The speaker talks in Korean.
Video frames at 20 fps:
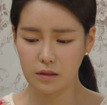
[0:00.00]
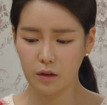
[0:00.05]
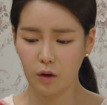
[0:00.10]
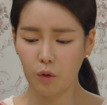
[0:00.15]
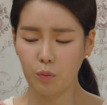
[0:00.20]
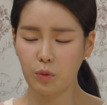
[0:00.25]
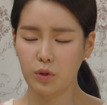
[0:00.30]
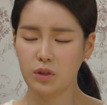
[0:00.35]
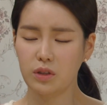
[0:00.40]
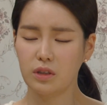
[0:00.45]

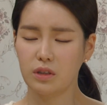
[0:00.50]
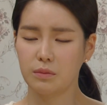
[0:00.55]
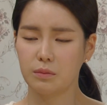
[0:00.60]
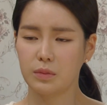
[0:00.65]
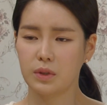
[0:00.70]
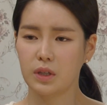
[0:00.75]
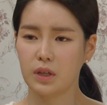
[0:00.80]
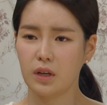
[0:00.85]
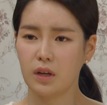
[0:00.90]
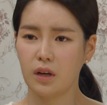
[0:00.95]
어머님,
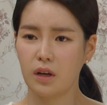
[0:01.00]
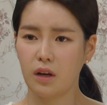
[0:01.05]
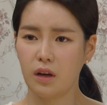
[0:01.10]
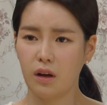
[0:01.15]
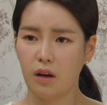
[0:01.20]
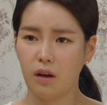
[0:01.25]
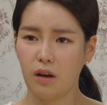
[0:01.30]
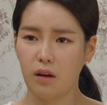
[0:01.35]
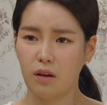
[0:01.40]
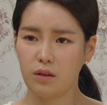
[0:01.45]

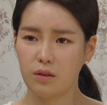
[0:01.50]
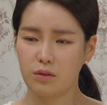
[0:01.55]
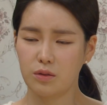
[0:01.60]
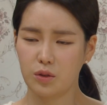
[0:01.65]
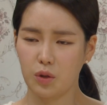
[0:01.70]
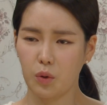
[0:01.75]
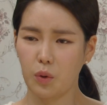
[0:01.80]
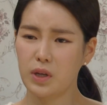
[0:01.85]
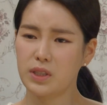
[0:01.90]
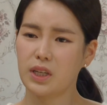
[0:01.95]

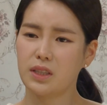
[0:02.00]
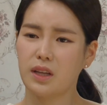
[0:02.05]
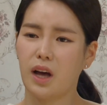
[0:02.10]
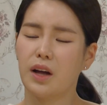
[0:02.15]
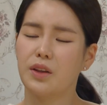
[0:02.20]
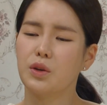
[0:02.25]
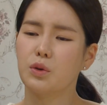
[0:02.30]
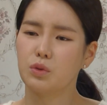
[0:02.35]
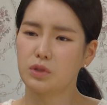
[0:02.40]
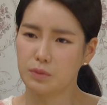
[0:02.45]
저 회사
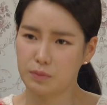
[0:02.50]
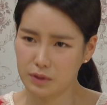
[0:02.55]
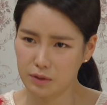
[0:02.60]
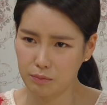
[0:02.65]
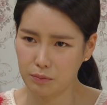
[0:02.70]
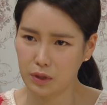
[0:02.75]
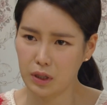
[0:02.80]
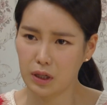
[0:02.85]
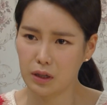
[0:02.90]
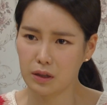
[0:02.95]
다니고
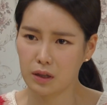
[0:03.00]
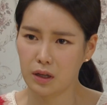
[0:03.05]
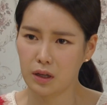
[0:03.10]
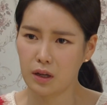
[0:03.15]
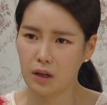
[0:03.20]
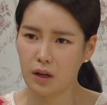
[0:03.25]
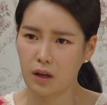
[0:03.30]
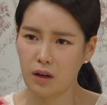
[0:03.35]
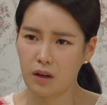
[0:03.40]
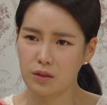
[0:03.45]
싶습니다.
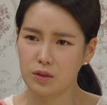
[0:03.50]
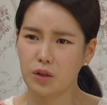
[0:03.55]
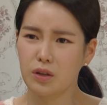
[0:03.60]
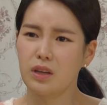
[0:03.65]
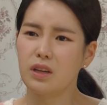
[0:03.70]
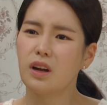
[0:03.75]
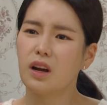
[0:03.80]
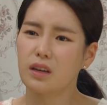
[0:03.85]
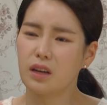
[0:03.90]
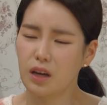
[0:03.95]
저
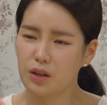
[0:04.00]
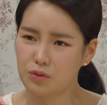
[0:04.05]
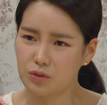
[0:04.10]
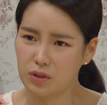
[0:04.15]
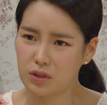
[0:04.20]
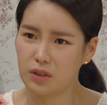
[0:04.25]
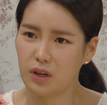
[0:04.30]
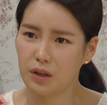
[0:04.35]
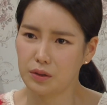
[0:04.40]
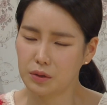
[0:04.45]
일하게
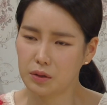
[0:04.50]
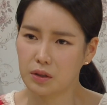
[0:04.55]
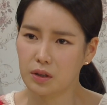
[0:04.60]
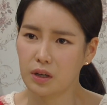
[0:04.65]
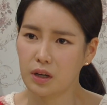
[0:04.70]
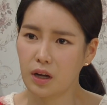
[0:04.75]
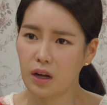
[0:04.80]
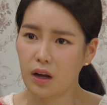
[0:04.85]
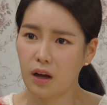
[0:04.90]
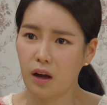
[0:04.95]
해주시라요.
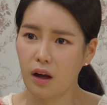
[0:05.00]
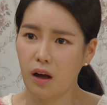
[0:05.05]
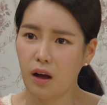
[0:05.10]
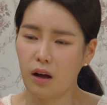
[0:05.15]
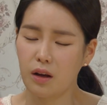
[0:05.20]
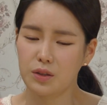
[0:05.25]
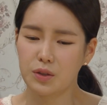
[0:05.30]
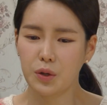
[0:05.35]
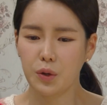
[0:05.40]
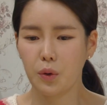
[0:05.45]

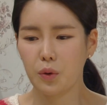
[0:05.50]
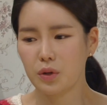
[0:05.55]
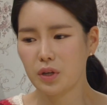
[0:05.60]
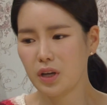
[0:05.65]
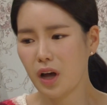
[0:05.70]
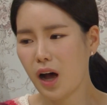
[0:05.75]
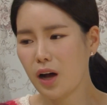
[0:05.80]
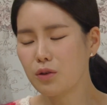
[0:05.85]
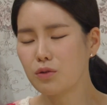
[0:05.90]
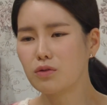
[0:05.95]
저
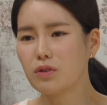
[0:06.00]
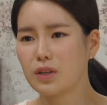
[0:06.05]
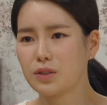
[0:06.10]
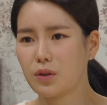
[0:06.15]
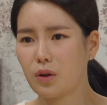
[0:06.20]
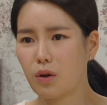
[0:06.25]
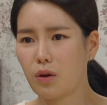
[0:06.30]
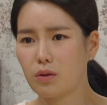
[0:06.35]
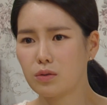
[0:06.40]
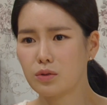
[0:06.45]
여기 한국
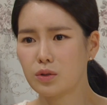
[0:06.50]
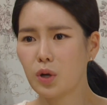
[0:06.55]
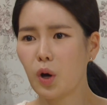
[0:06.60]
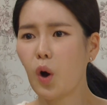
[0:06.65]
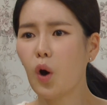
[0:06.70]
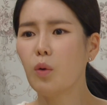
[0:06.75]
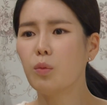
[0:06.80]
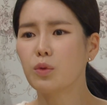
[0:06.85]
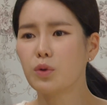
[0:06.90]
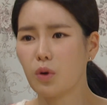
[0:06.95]
와서
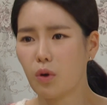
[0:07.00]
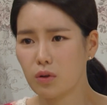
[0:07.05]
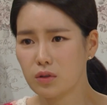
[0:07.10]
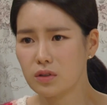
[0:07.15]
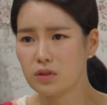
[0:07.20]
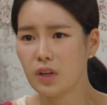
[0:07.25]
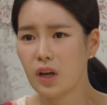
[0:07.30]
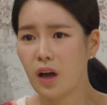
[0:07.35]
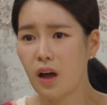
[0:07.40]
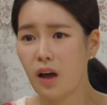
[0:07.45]
처음으로
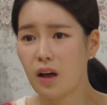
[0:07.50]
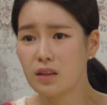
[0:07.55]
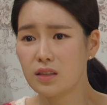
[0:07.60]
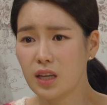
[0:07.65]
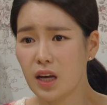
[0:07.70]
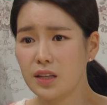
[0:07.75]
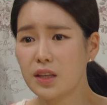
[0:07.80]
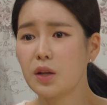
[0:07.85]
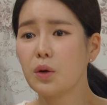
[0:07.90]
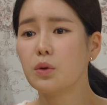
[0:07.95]
얻은
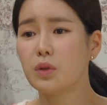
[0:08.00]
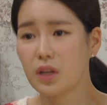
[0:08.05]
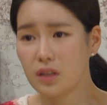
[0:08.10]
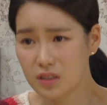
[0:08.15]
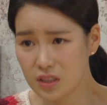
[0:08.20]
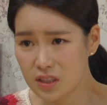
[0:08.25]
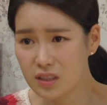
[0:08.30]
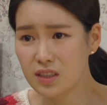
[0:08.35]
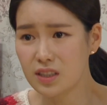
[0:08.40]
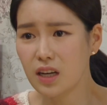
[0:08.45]
제대로 된
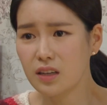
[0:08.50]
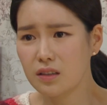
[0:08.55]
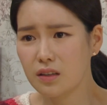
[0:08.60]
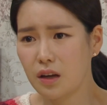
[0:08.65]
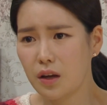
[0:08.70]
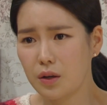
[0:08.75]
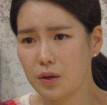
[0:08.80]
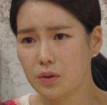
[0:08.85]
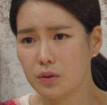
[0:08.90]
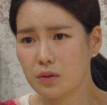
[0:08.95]

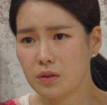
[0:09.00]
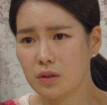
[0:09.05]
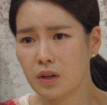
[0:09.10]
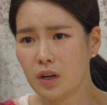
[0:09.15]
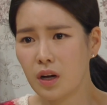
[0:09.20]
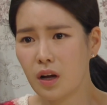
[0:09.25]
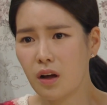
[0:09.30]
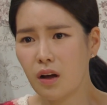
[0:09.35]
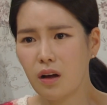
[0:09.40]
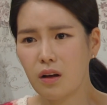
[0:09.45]
직장이에요.
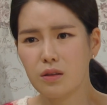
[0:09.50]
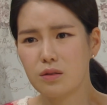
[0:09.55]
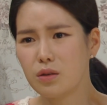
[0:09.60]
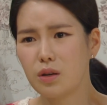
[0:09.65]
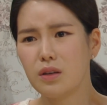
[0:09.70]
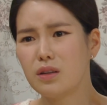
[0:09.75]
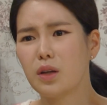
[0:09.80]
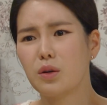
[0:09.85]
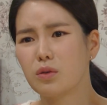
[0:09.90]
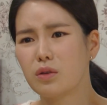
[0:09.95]
저
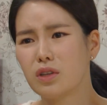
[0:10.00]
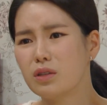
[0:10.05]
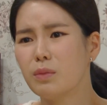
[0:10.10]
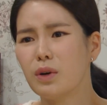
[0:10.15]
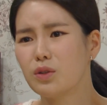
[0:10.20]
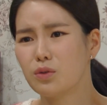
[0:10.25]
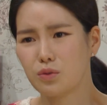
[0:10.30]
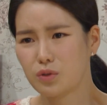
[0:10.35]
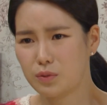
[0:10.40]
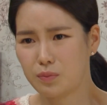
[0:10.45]
이대로
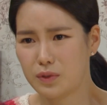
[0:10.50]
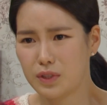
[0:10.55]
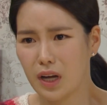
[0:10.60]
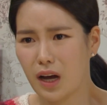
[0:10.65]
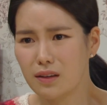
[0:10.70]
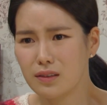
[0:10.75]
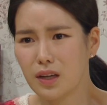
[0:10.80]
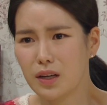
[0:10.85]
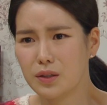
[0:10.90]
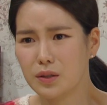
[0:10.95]
그만두고 싶지
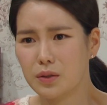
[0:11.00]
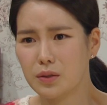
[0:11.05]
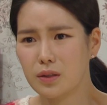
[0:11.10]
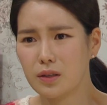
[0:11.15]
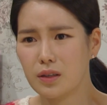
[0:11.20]
않아요.